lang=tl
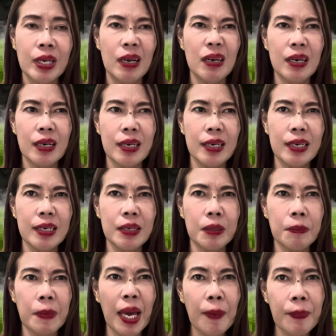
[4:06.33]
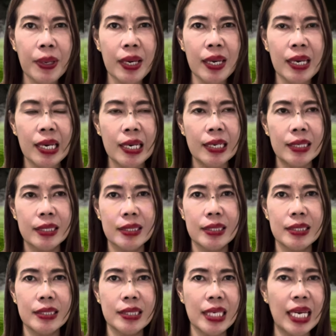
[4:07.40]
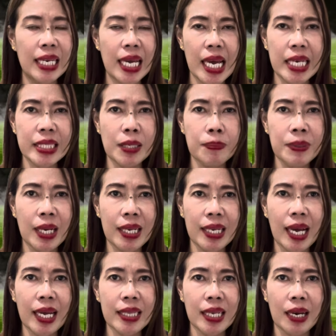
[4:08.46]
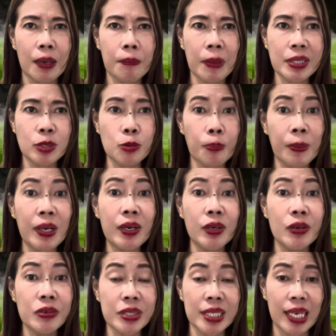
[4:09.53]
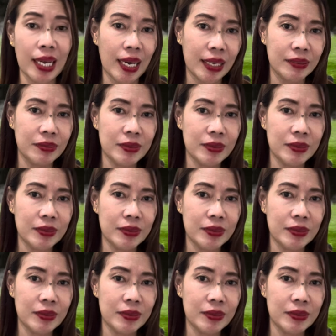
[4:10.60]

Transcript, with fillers: Uh, maybe iniisip nila na mas superior sila.